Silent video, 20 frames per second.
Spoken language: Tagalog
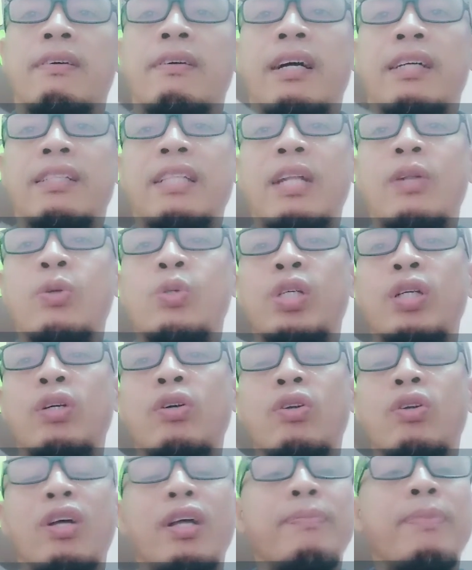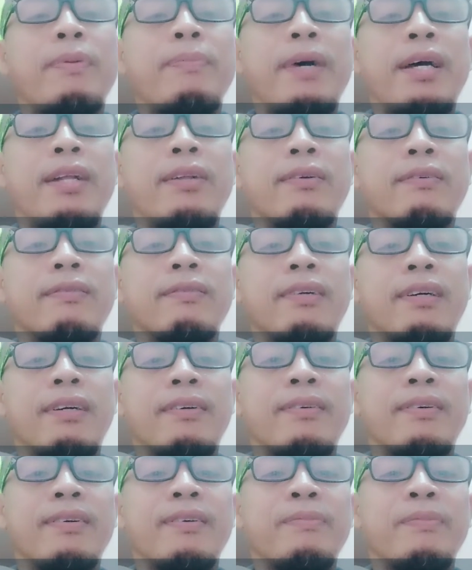Ang tanong siguro ay paano kung ang
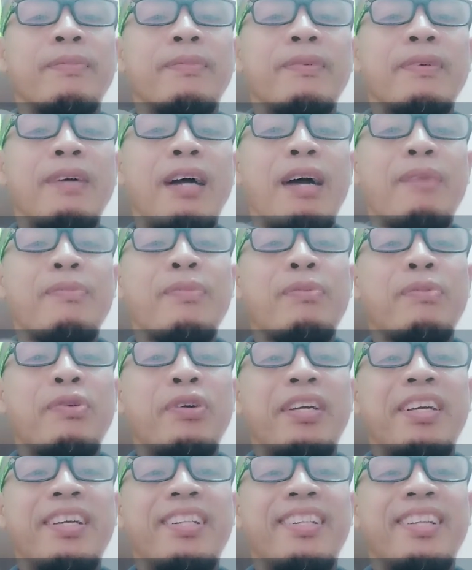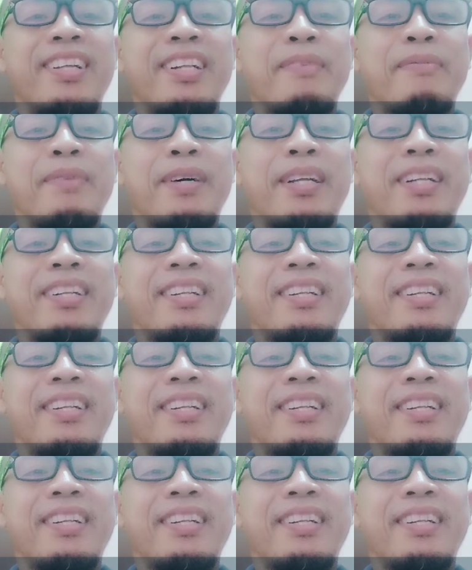amo mo eh, hindi naman